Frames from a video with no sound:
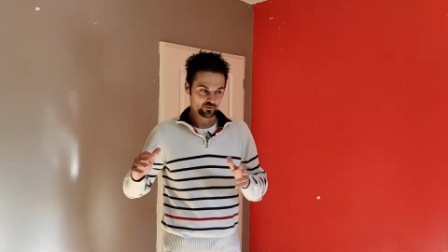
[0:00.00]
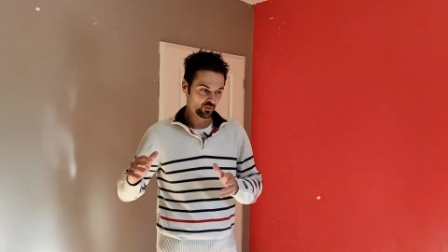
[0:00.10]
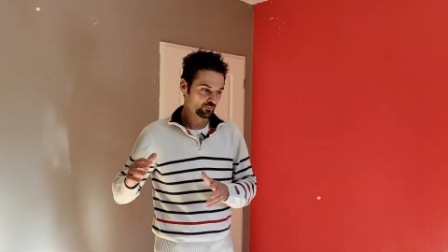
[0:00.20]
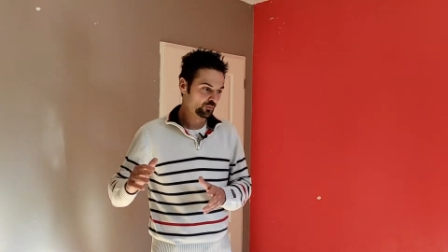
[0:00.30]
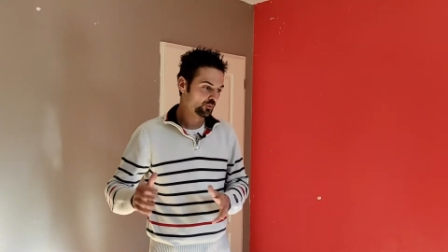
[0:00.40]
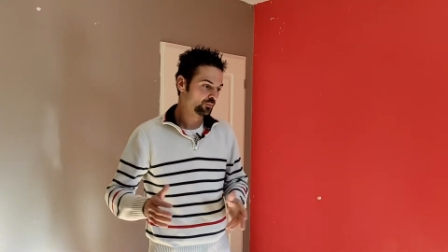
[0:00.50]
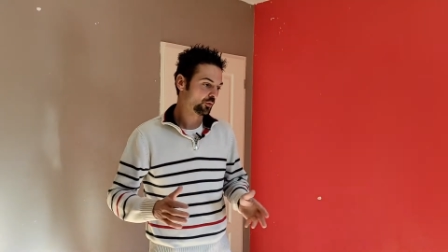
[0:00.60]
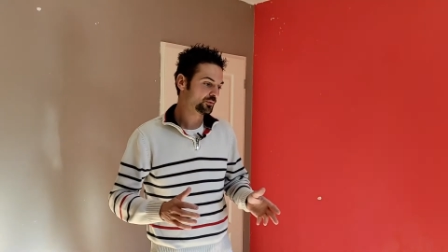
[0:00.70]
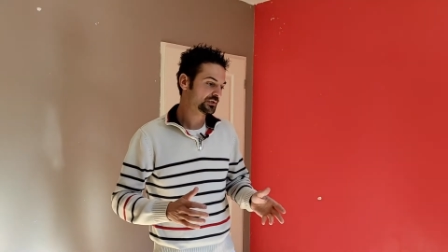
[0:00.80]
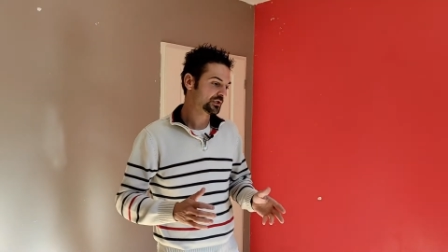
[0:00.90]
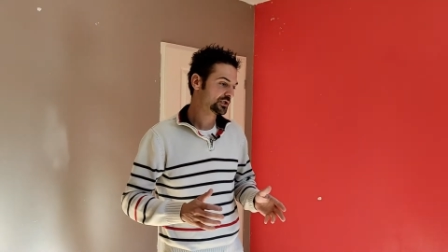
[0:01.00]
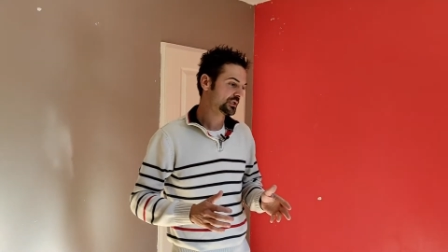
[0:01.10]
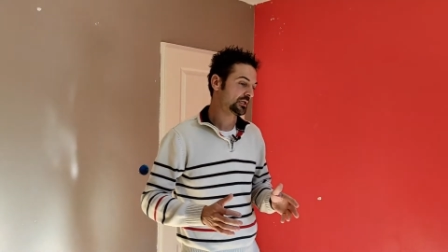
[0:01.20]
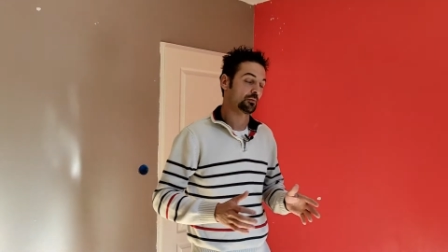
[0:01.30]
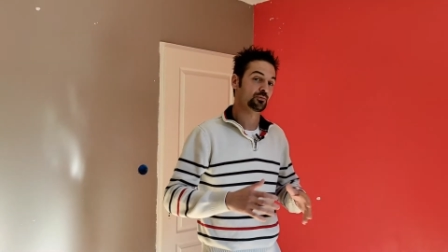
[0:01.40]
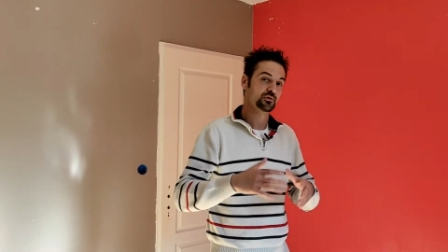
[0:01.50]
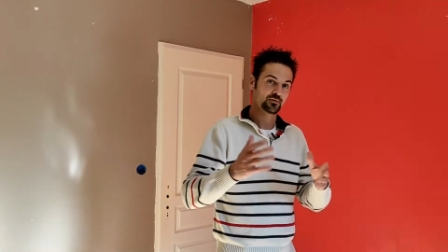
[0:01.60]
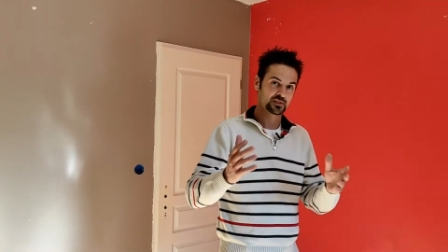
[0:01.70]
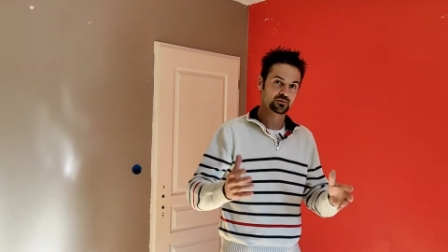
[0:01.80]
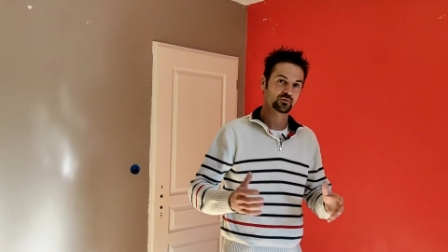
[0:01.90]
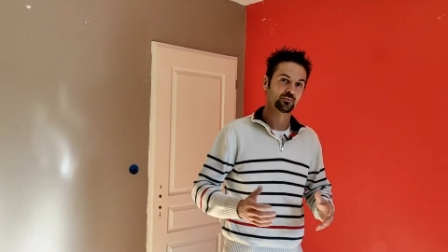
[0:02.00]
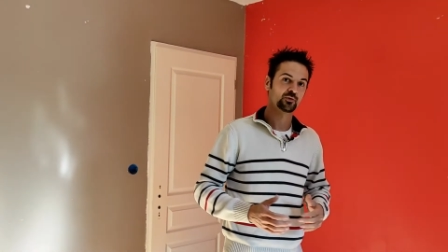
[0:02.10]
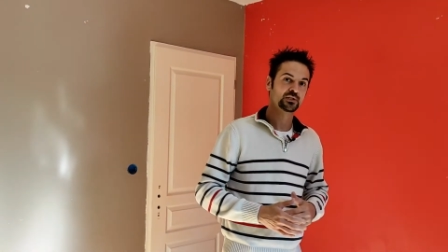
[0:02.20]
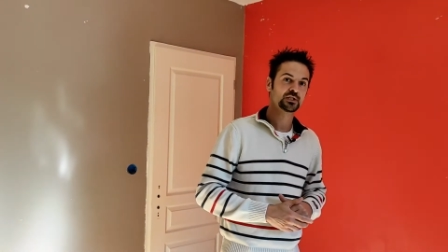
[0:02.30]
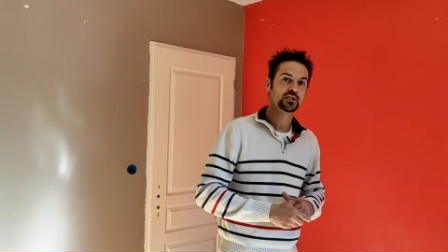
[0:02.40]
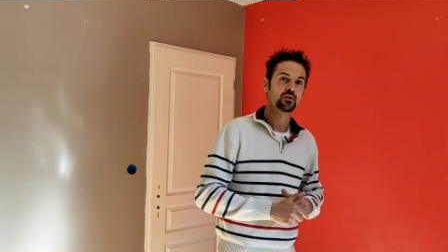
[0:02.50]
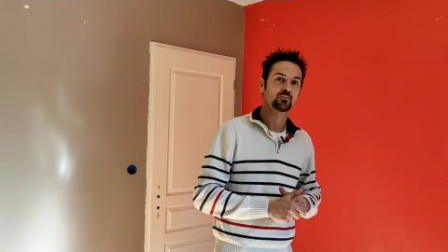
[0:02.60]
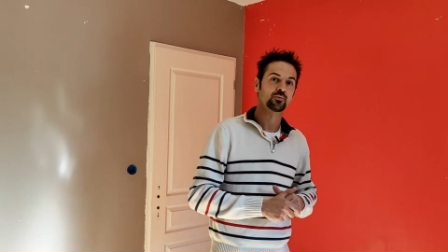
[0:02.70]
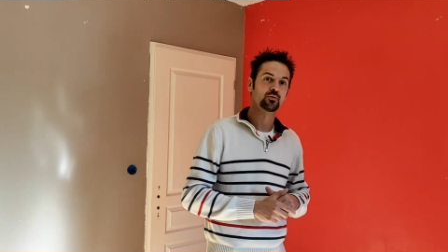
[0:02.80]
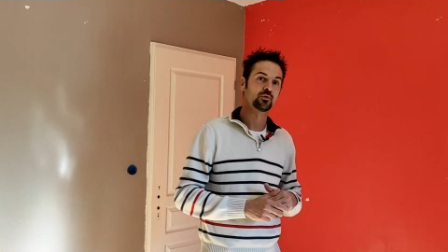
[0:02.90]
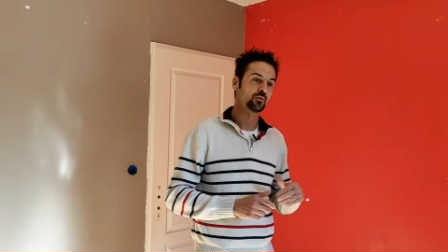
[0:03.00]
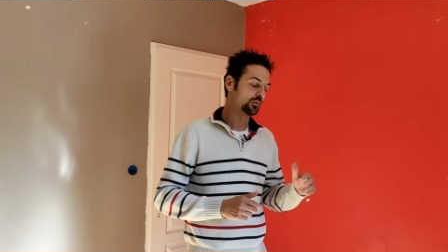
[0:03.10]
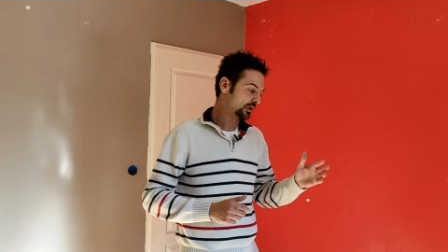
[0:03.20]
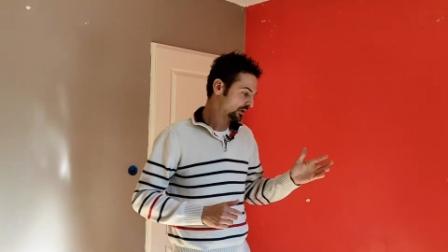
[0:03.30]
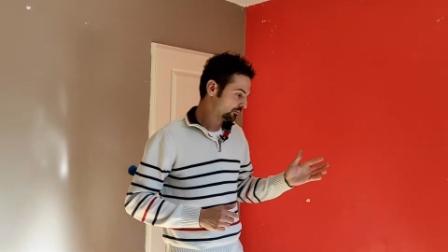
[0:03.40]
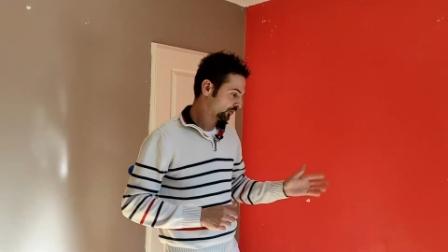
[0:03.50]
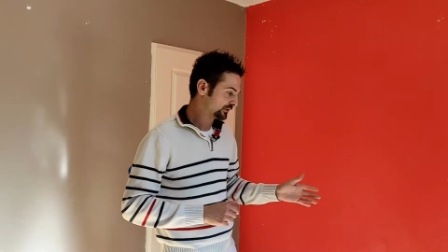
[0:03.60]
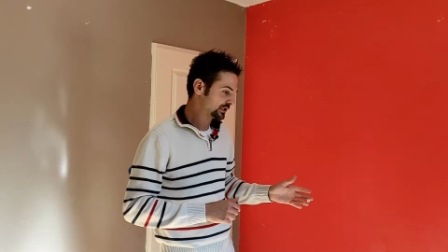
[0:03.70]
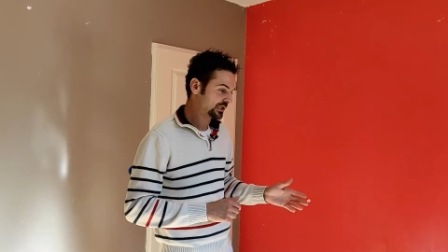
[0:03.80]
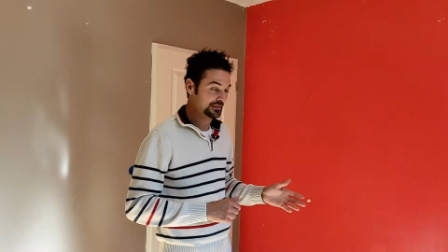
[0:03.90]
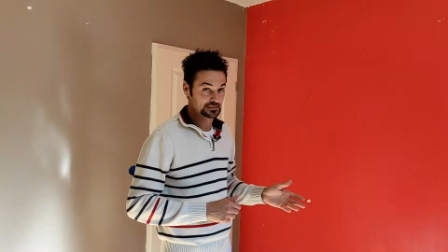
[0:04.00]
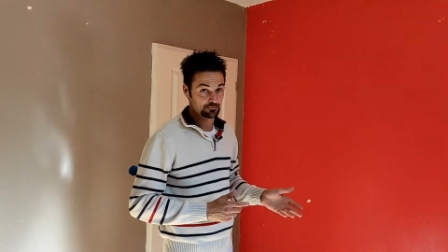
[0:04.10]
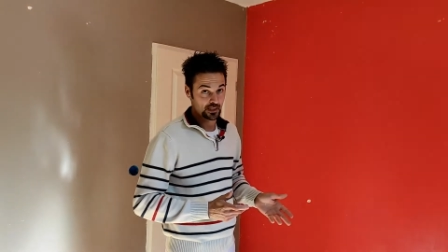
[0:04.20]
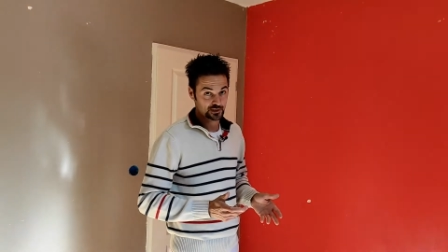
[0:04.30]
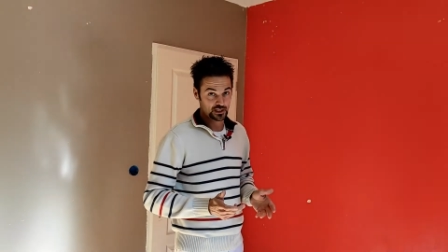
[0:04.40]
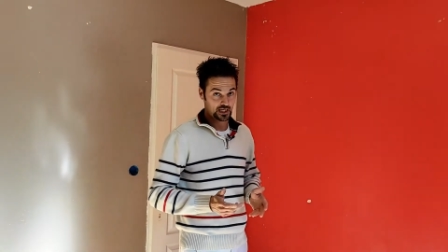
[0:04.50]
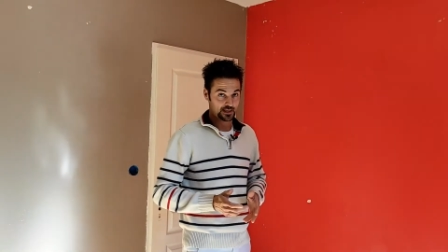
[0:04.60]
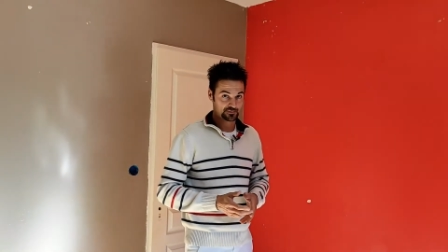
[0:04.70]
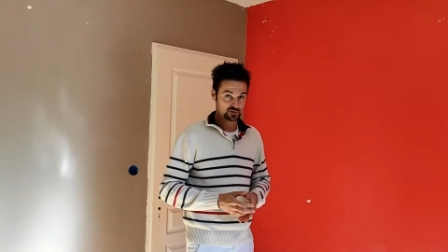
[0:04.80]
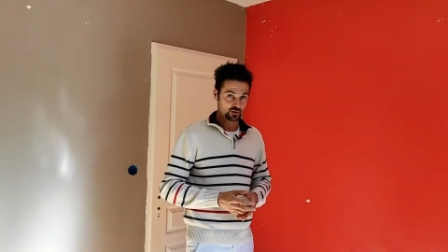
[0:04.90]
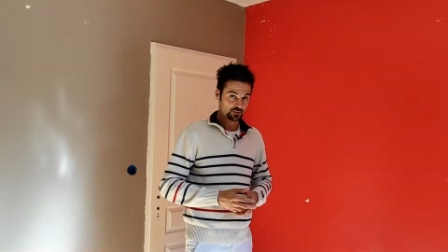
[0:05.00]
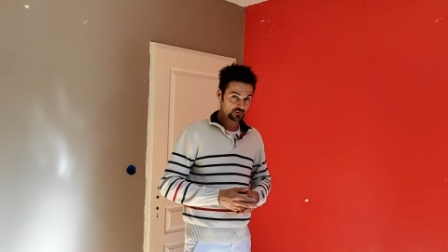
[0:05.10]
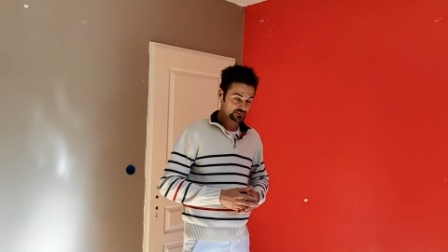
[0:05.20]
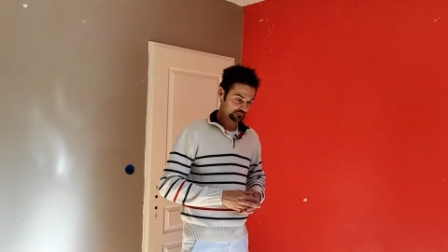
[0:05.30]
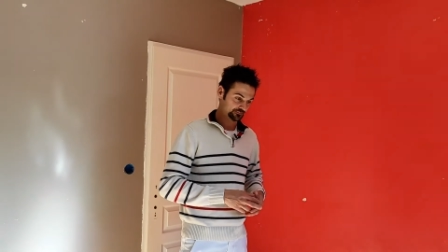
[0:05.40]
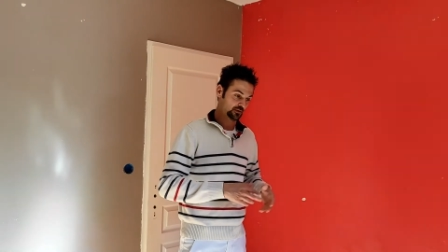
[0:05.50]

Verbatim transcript: on peut protéger, il y a plusieurs façons de le protéger. On peut le protéger avec des bâches absorbantes.